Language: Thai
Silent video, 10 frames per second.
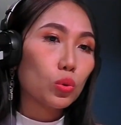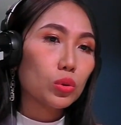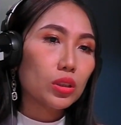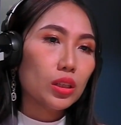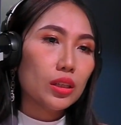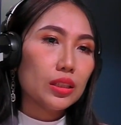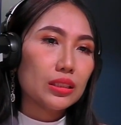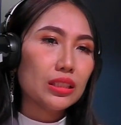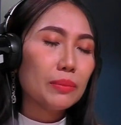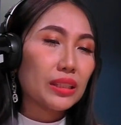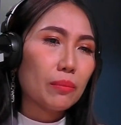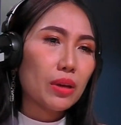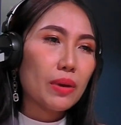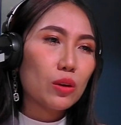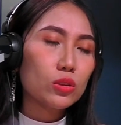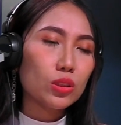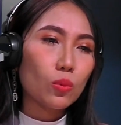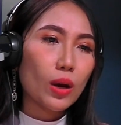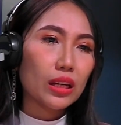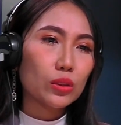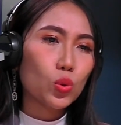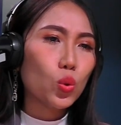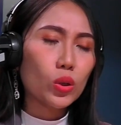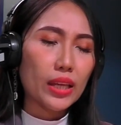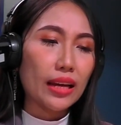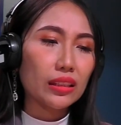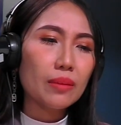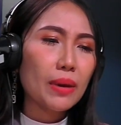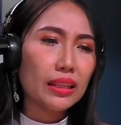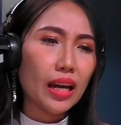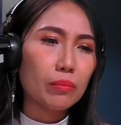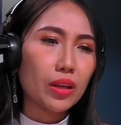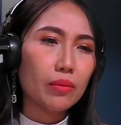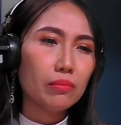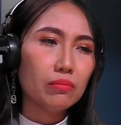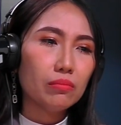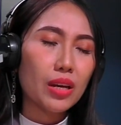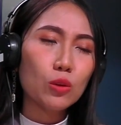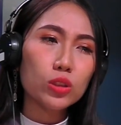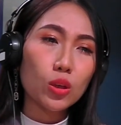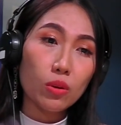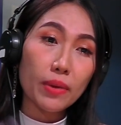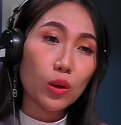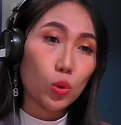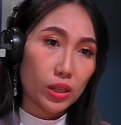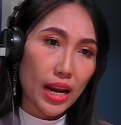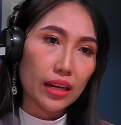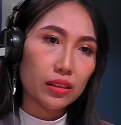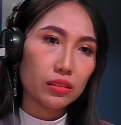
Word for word: กซึ่งมาทำให้แม่รู้สึกว่าทุกอย่างที่แม่ทำเนี่ยแม่รู้สึกว่าแม่กดดัน